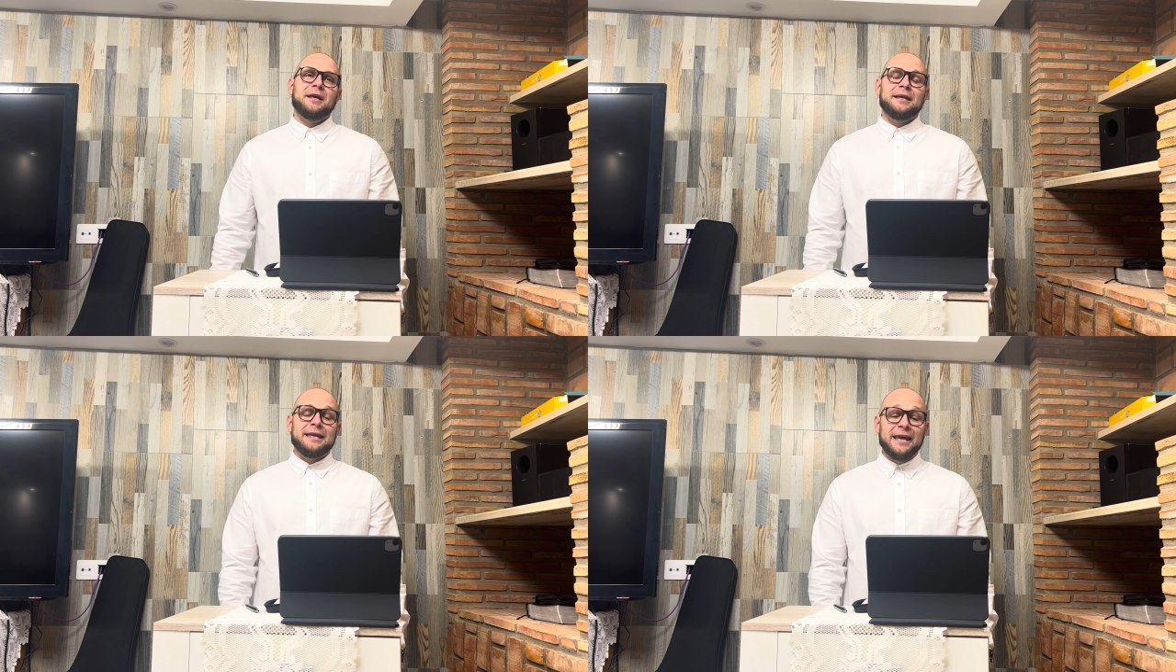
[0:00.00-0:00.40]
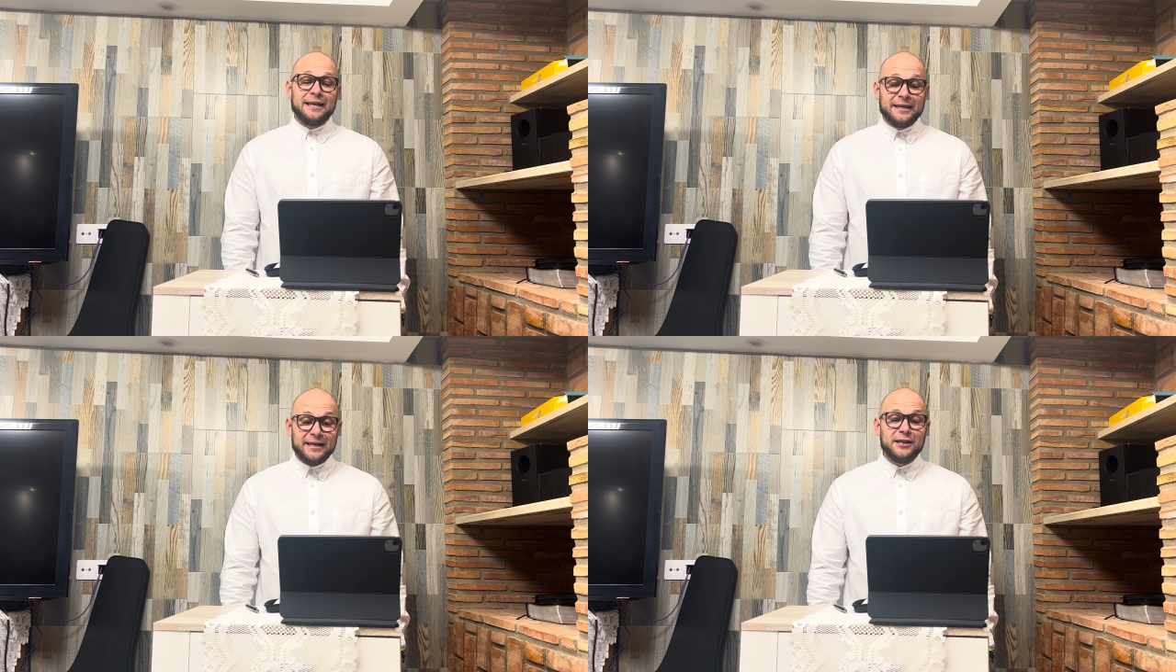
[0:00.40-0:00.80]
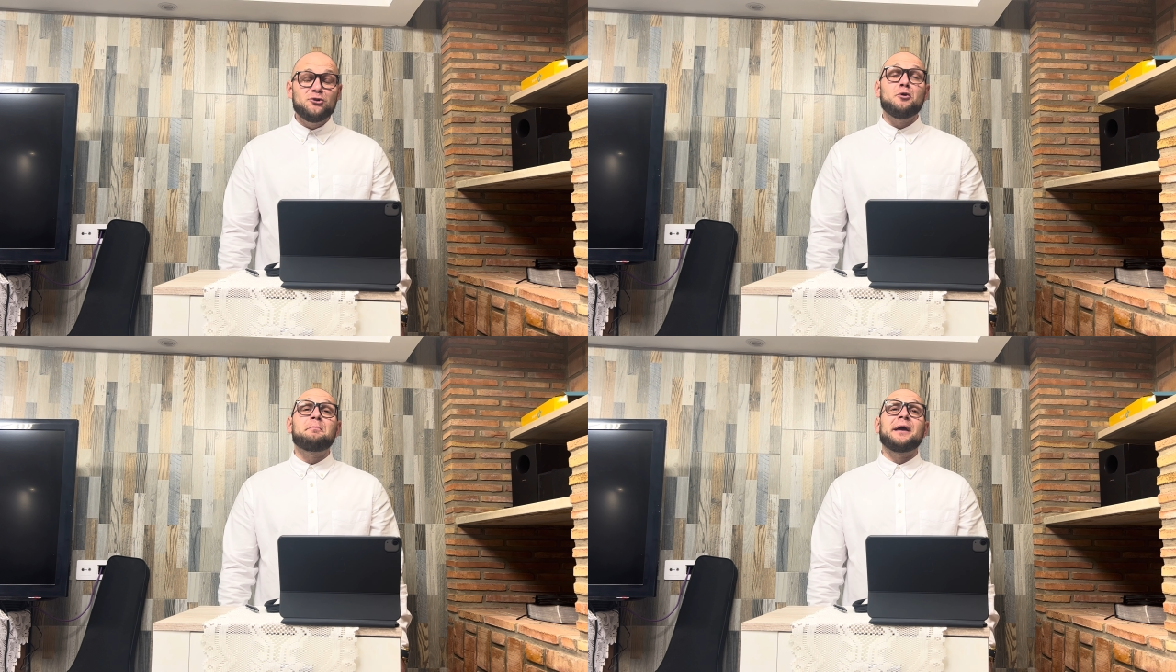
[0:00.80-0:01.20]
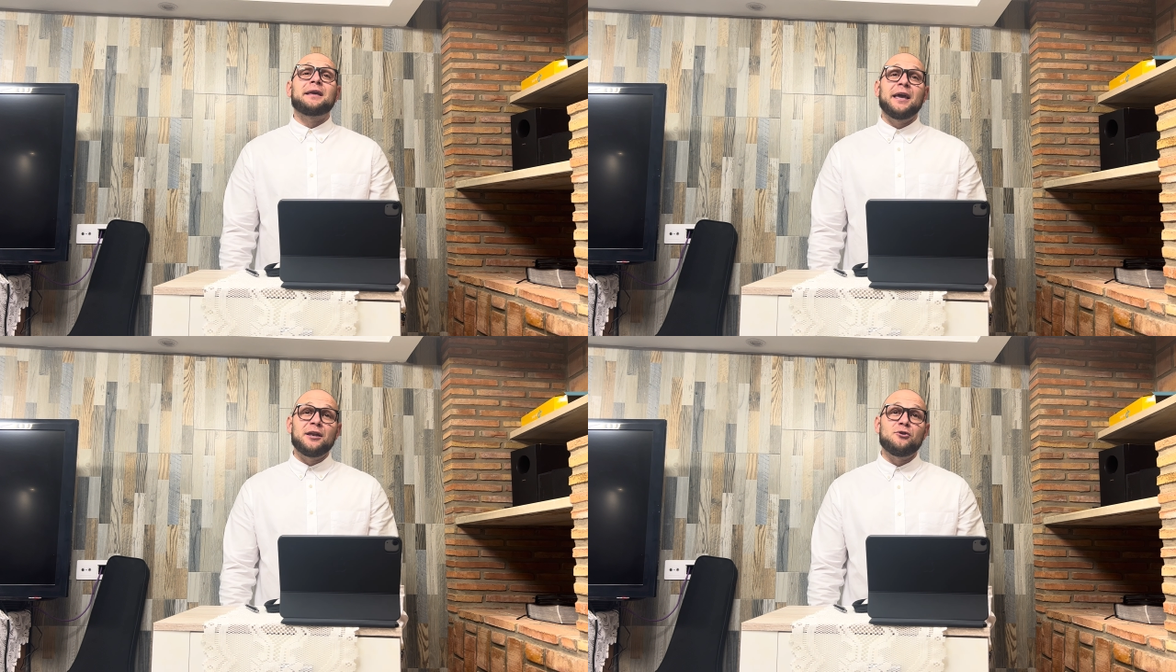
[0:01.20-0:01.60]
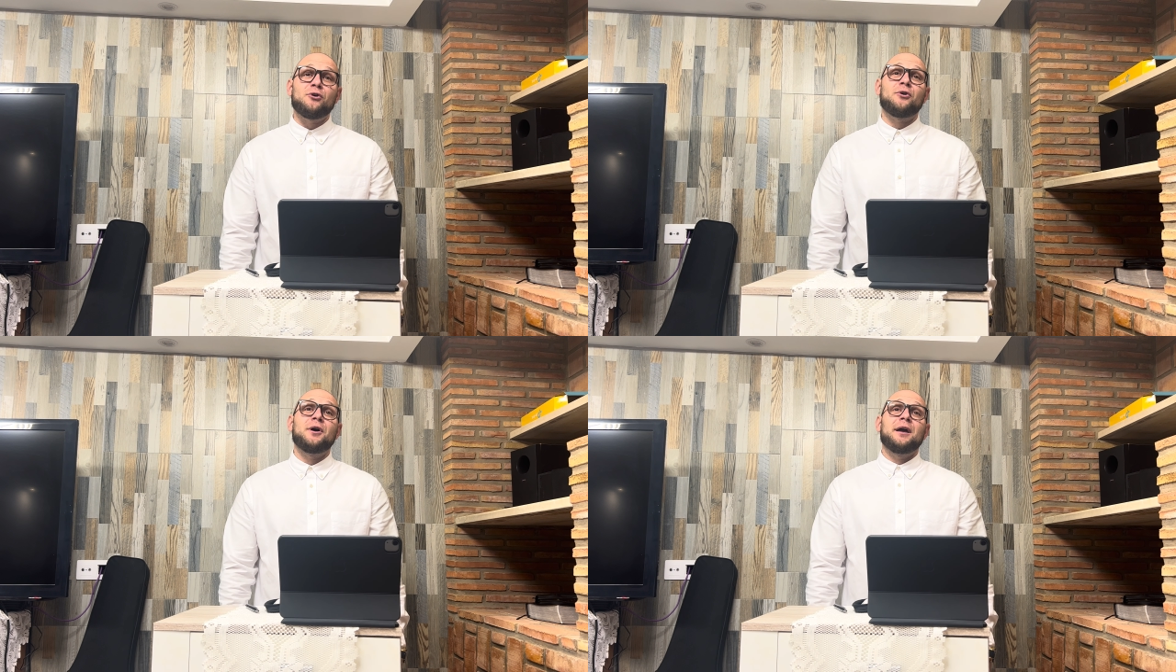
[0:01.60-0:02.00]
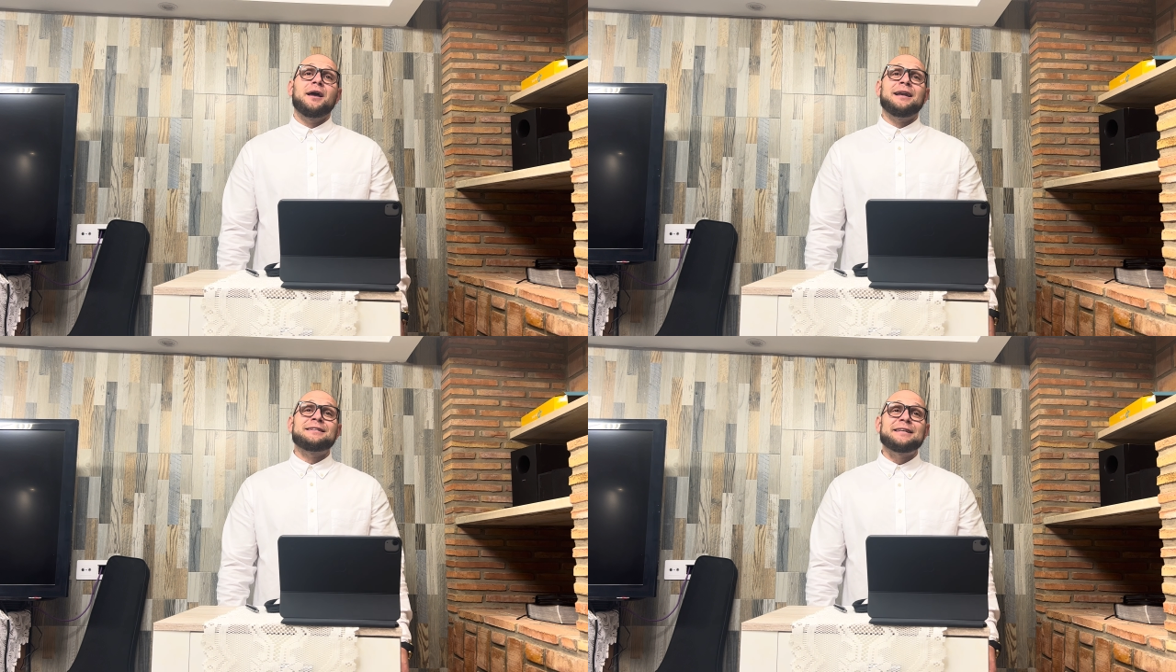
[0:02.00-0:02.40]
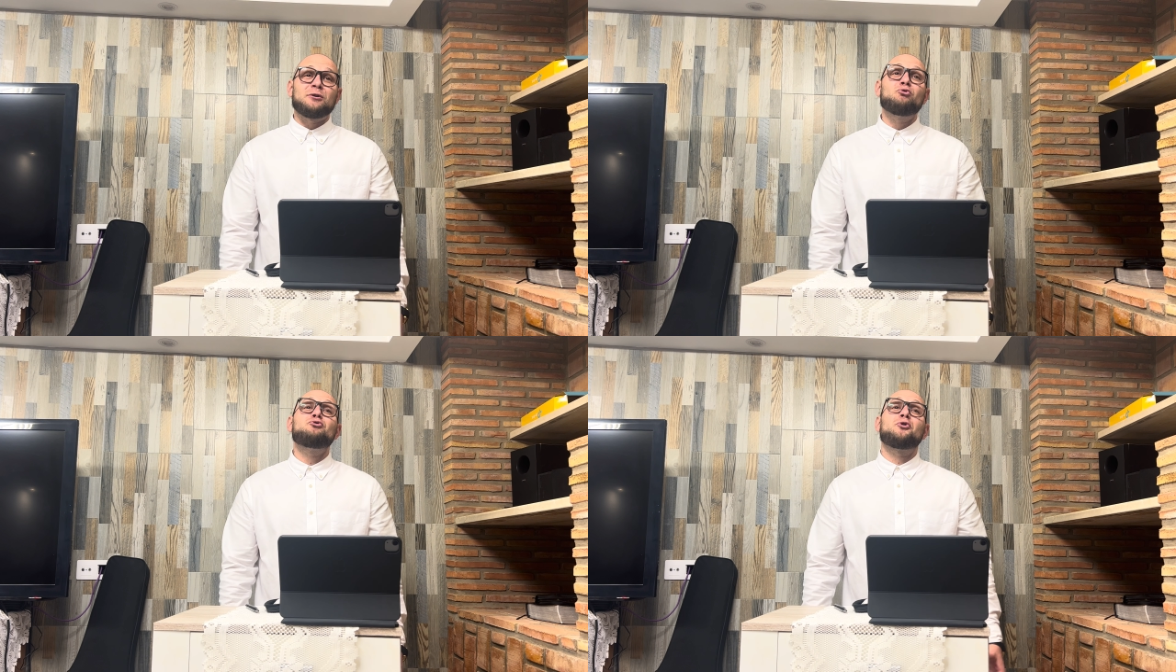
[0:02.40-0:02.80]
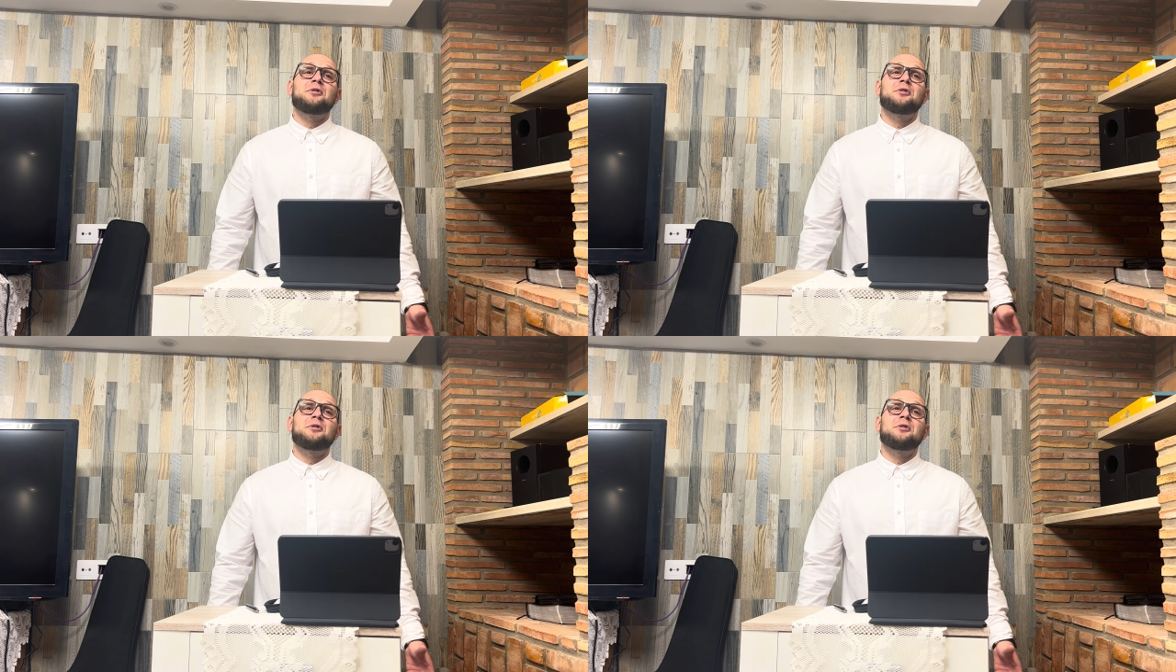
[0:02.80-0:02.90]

Y el niño pequeño, el segundo